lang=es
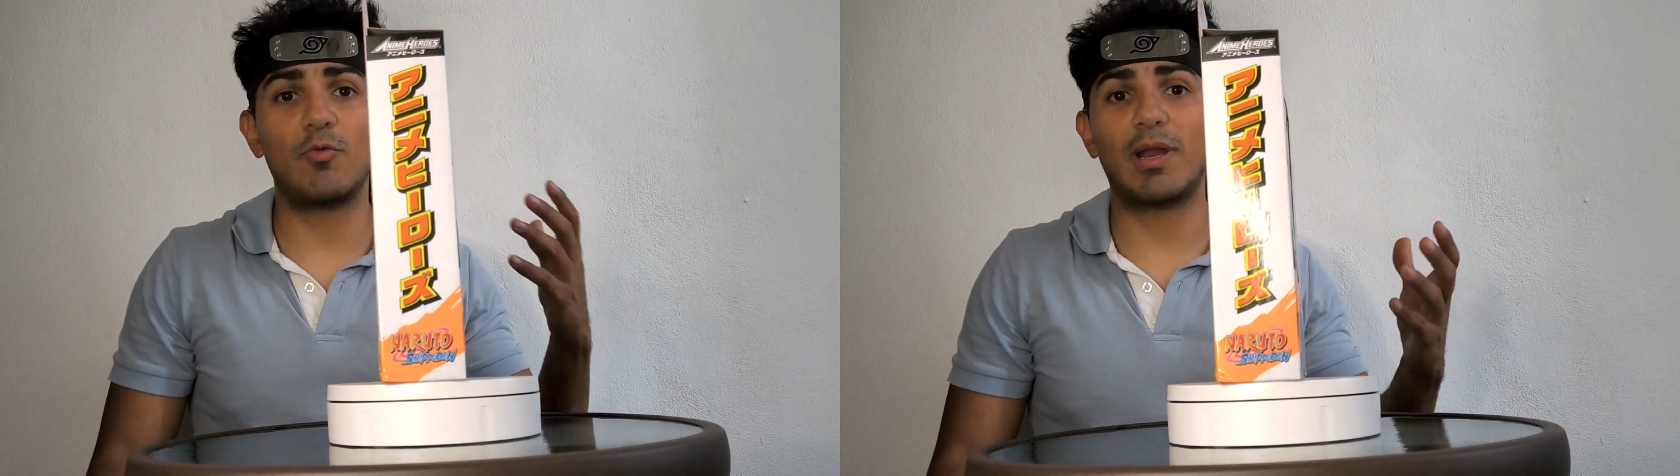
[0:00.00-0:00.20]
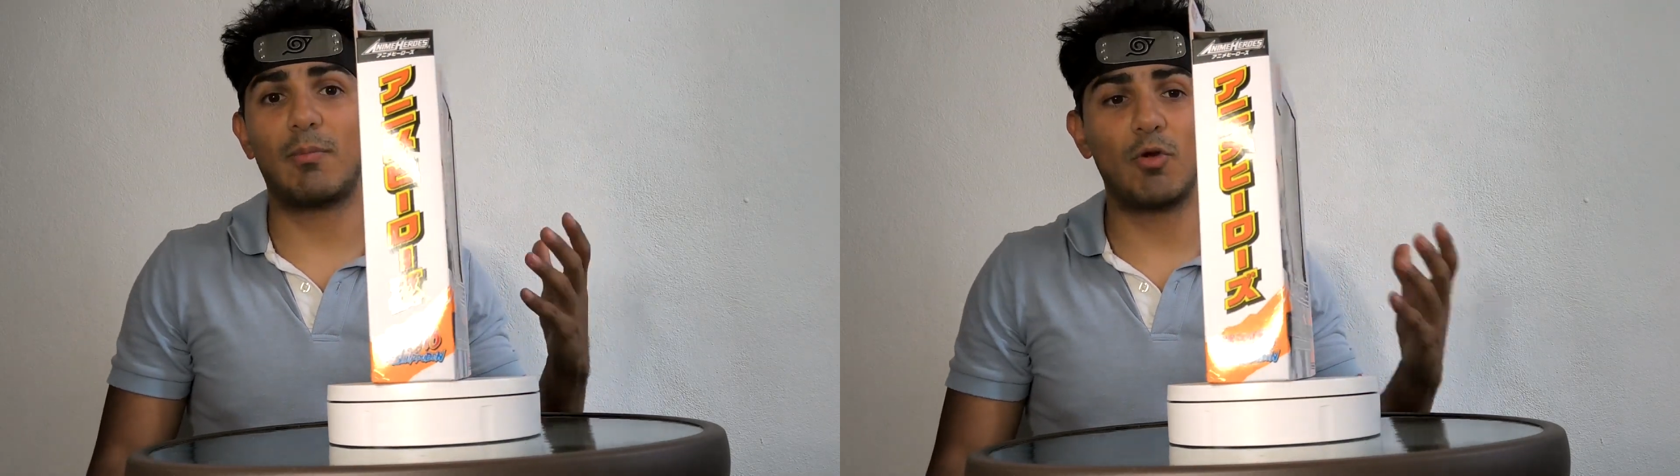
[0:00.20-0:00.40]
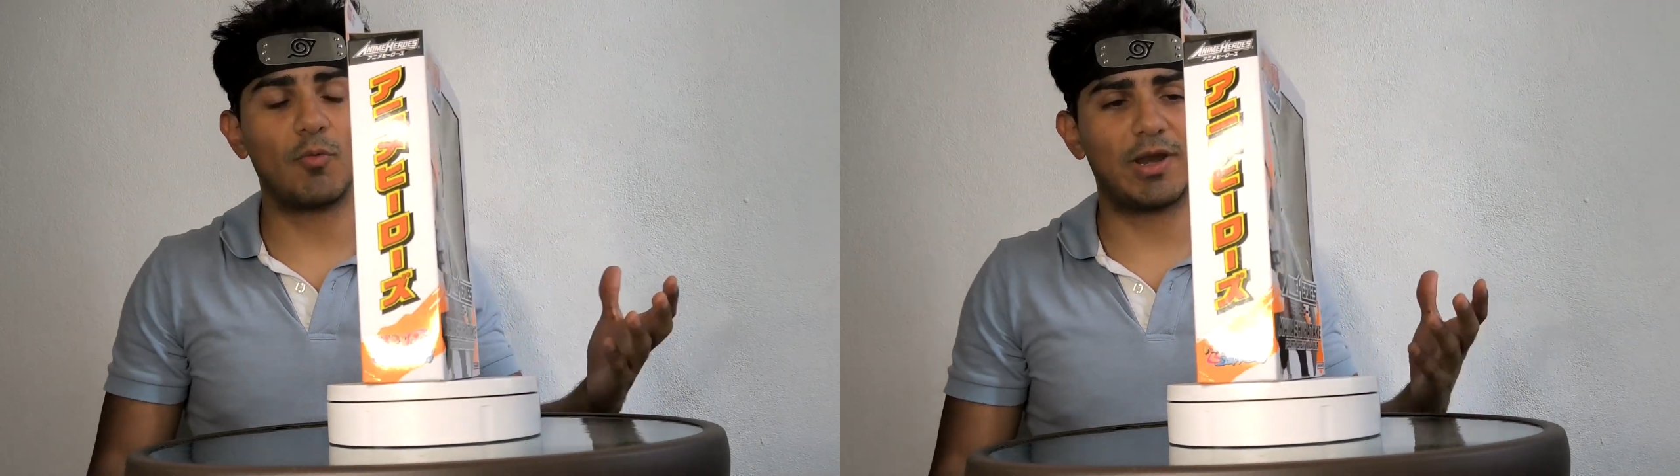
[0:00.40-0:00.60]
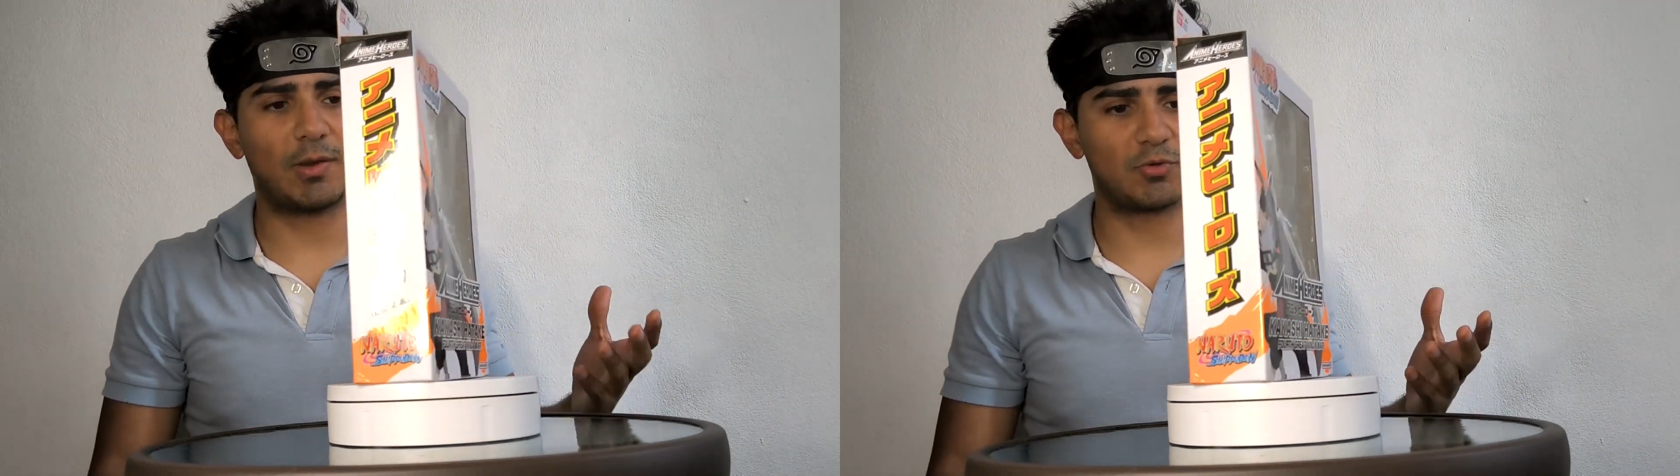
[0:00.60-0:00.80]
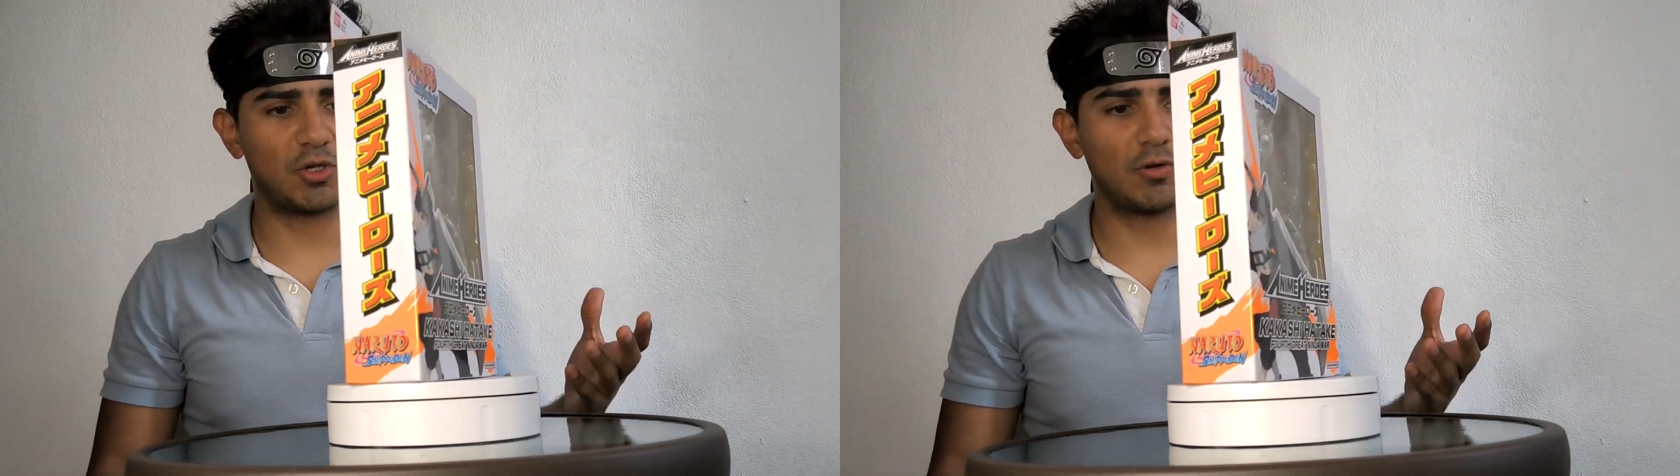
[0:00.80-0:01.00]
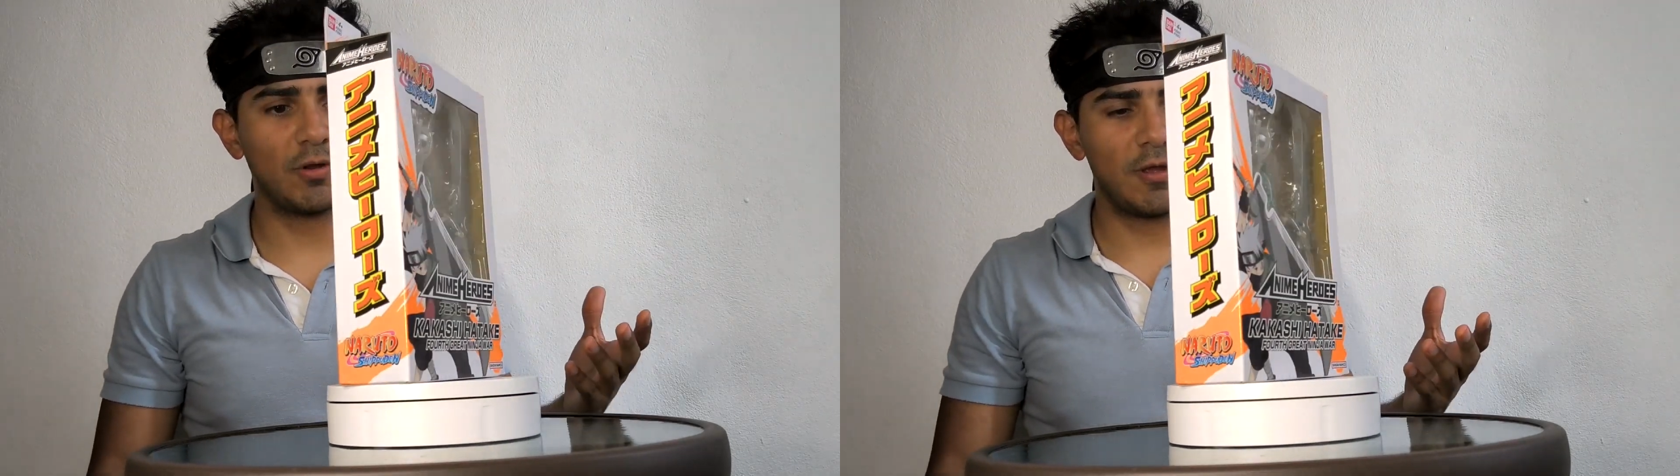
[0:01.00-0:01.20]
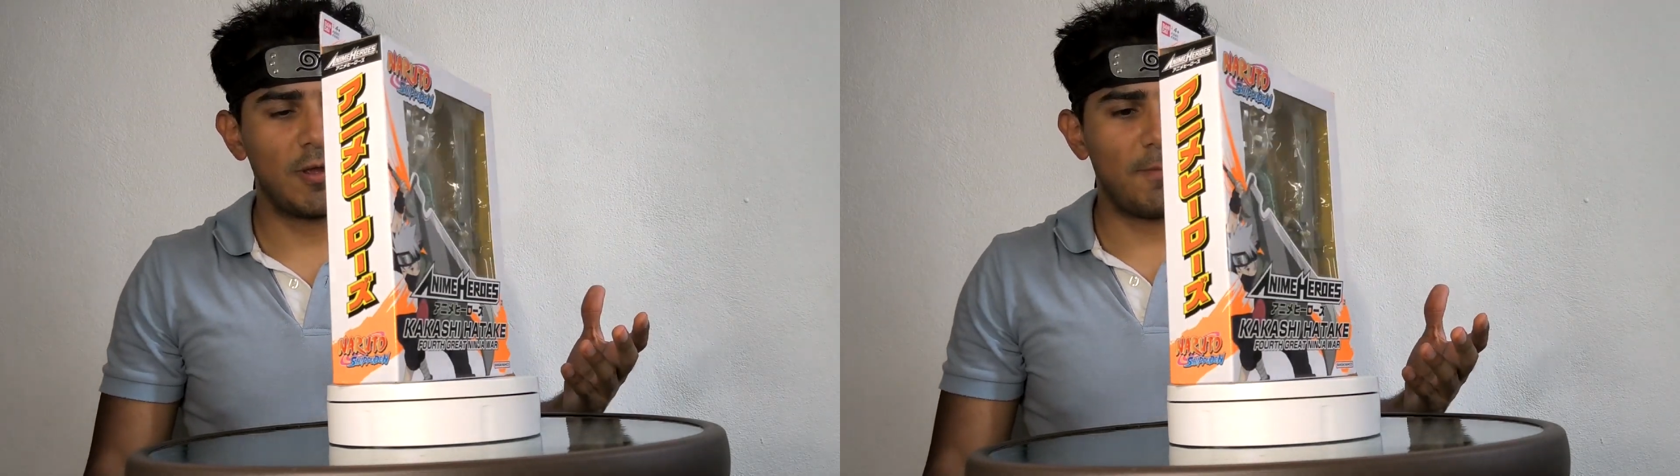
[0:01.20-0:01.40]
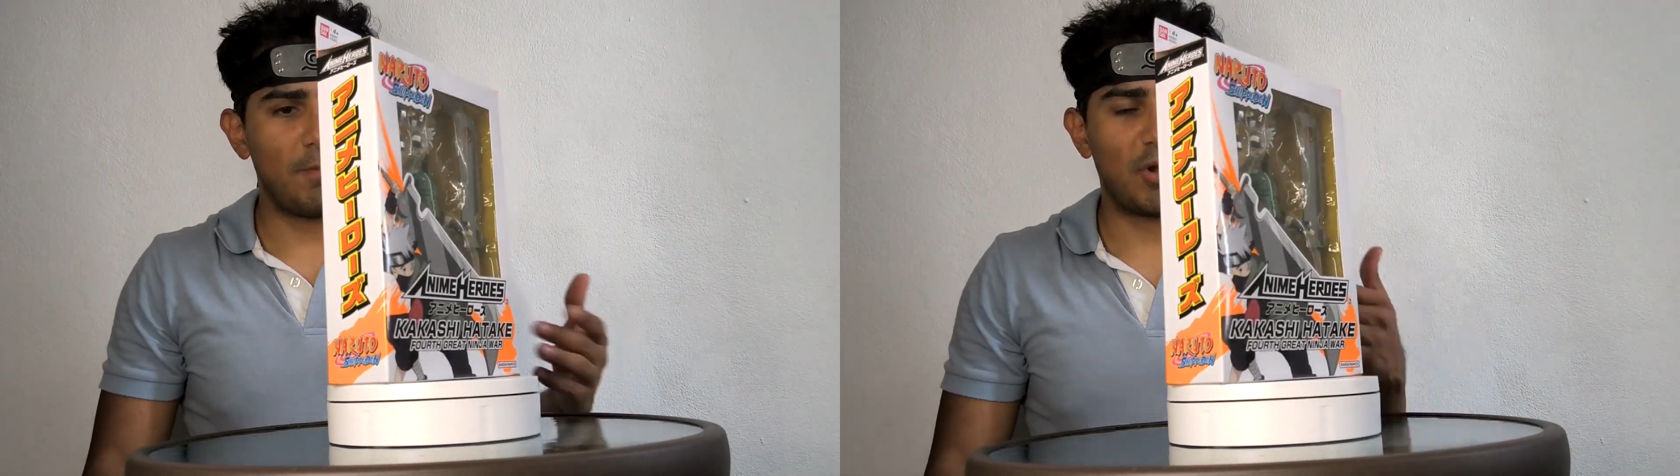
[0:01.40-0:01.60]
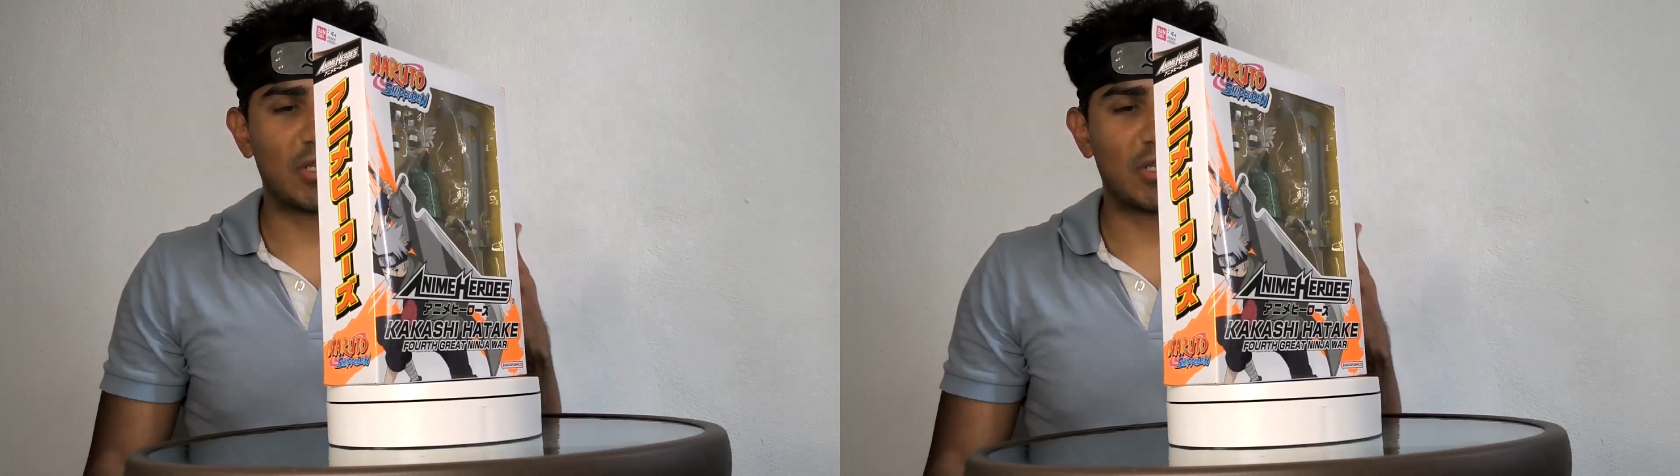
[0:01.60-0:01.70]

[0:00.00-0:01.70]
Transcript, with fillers: una muy buena opción, pero